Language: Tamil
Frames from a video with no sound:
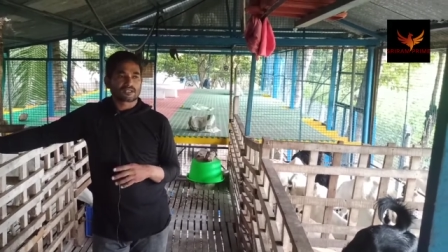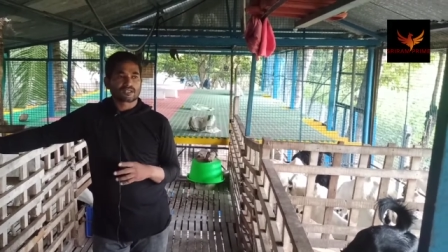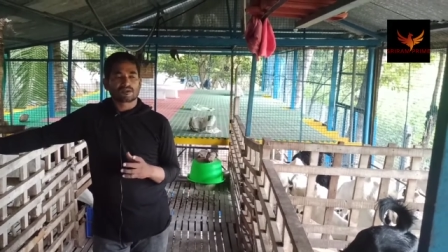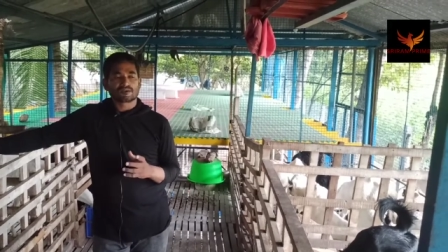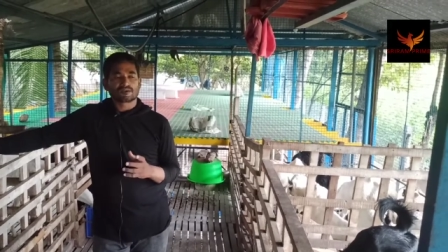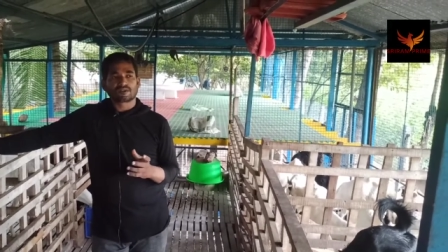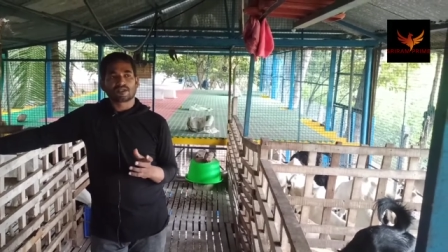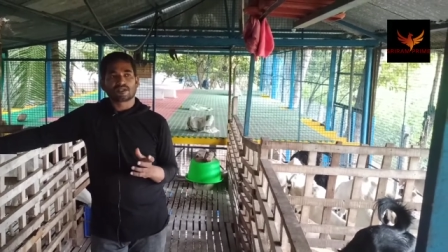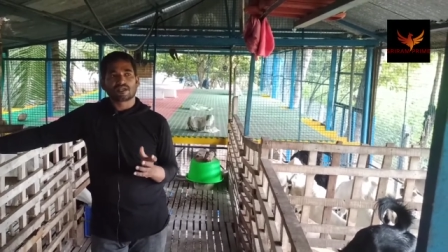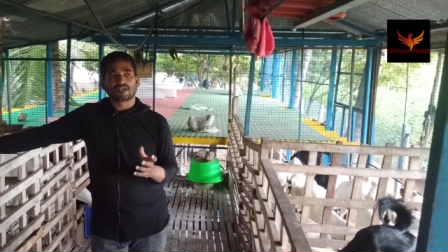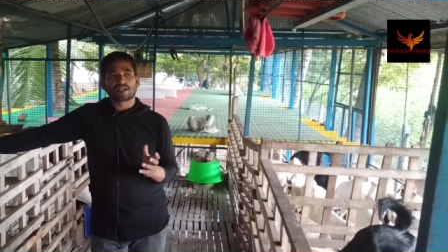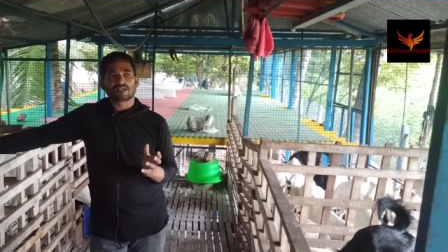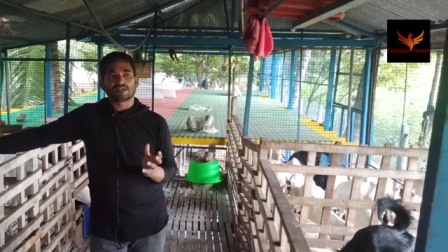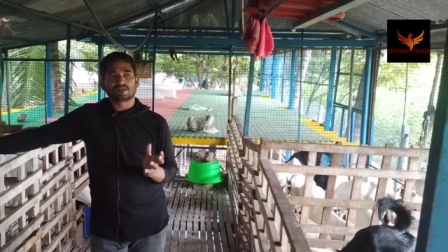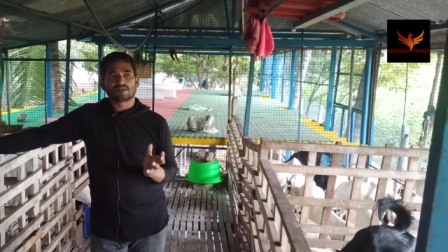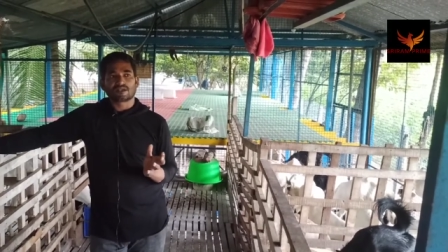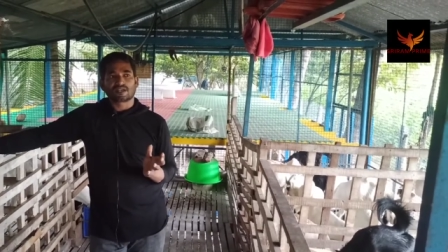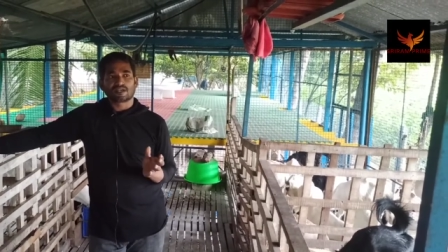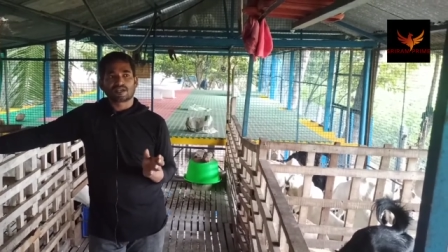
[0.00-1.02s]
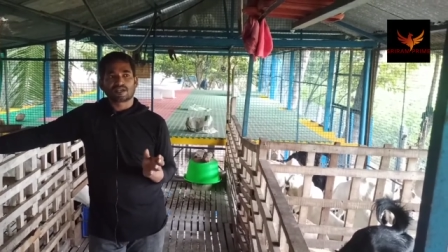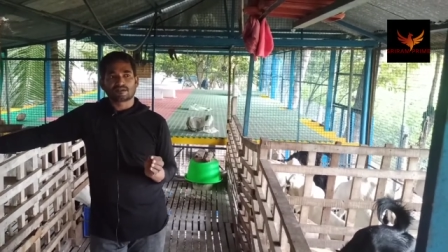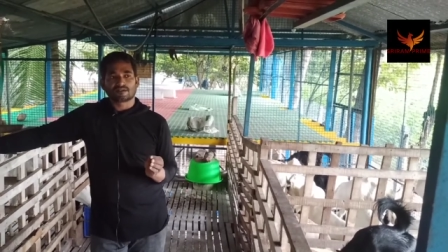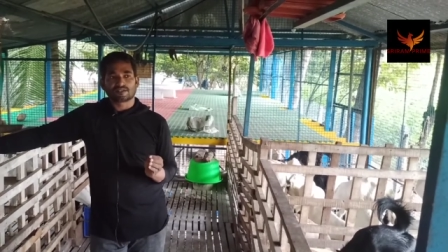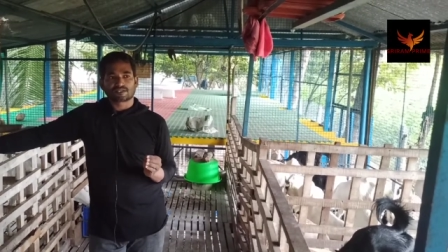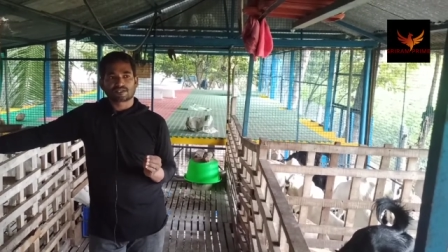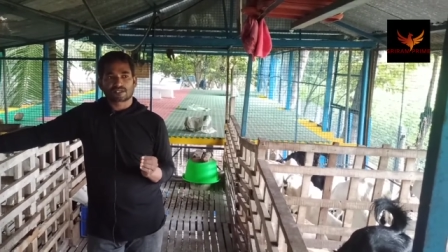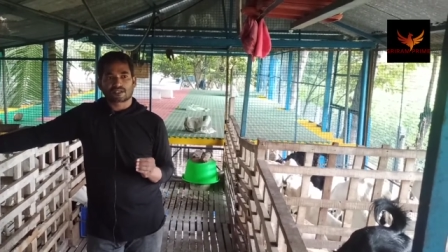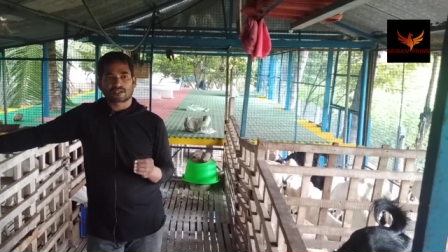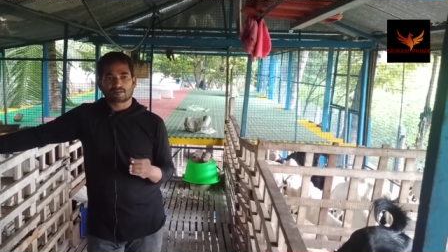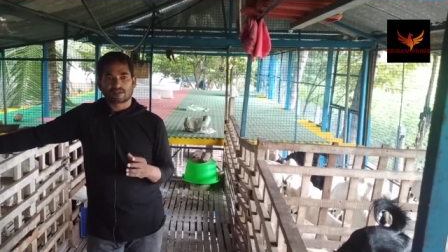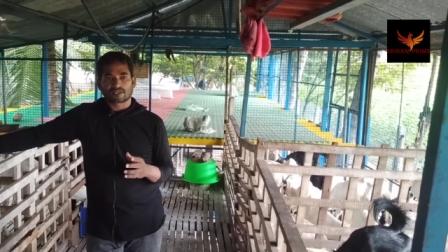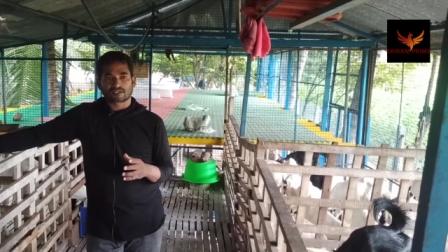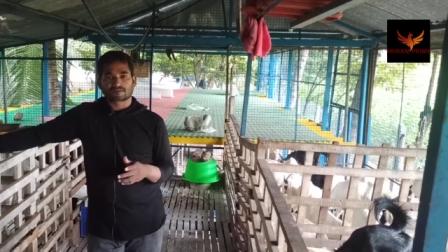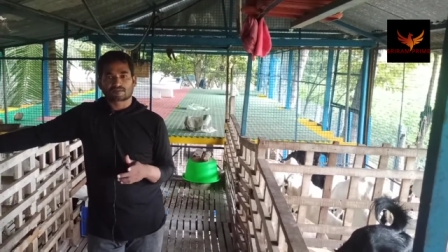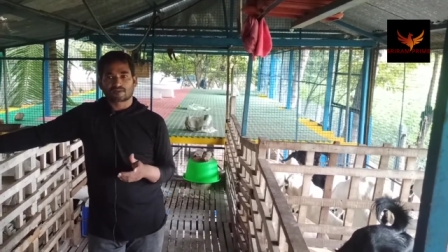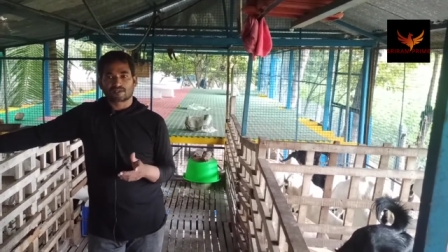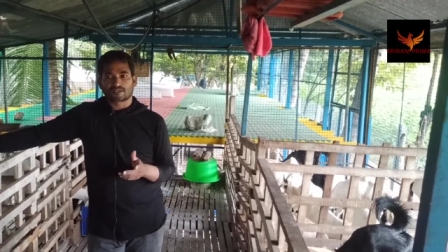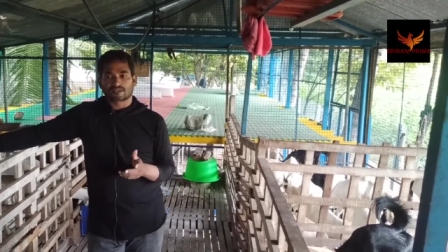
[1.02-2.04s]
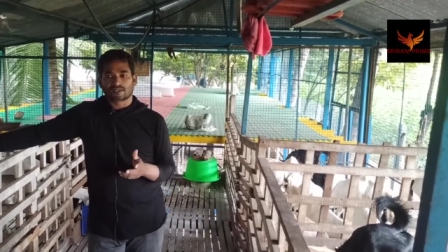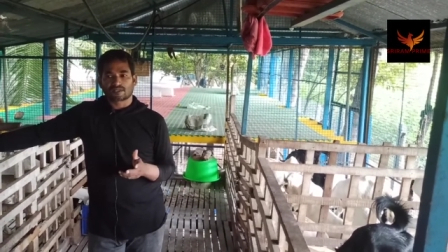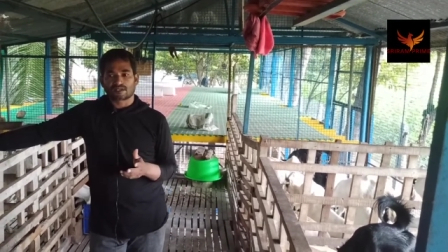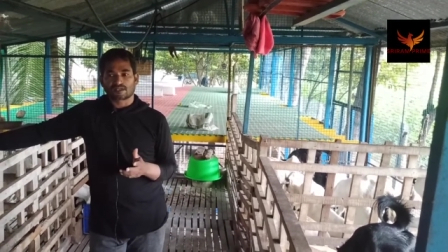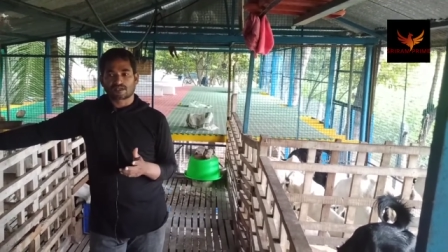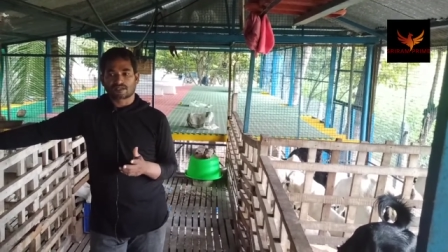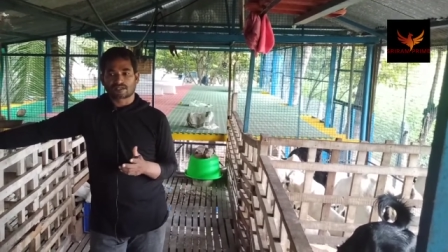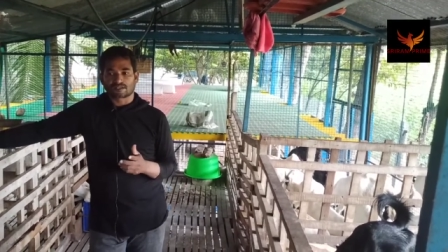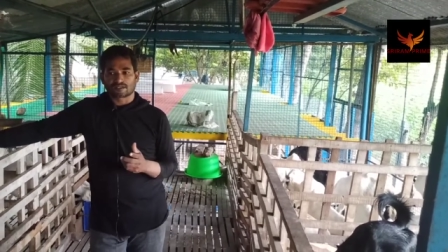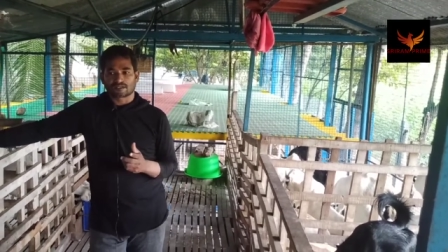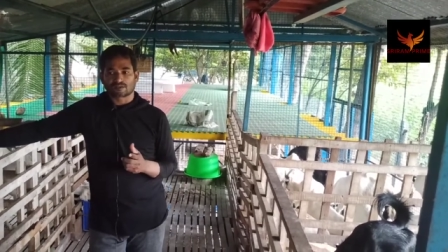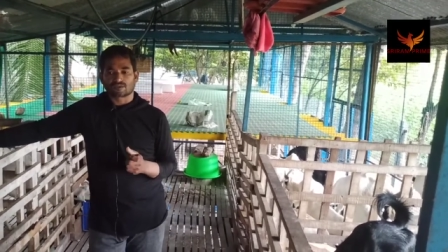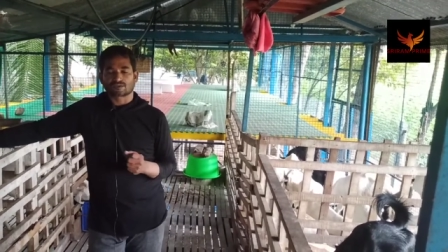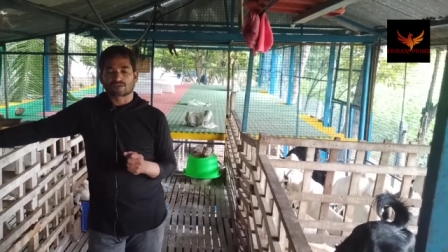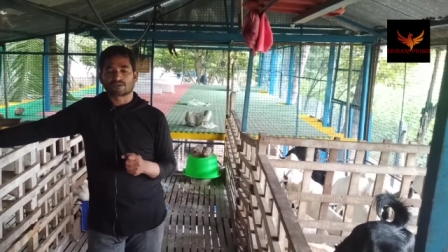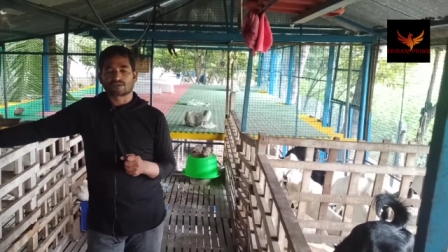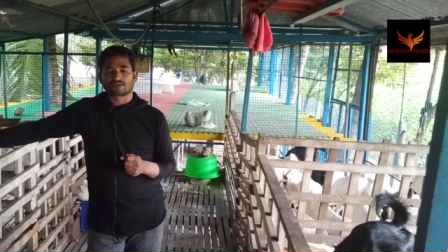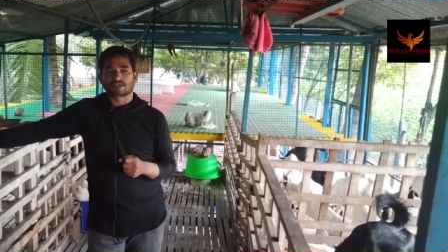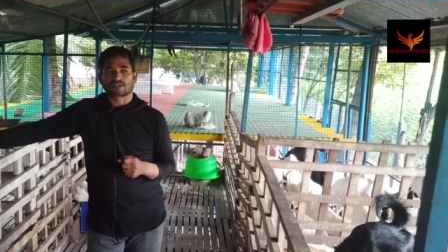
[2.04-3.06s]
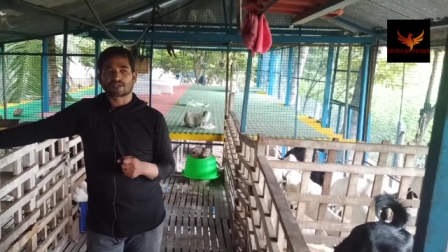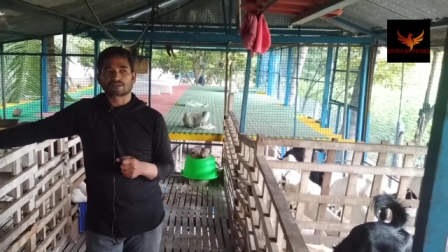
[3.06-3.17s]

கிட்டத்தட்ட ஒரு ஏழு வெரைட்டியை வச்சு நான் மிக்ஸ் பண்ணி தான் நான் அதுக்கு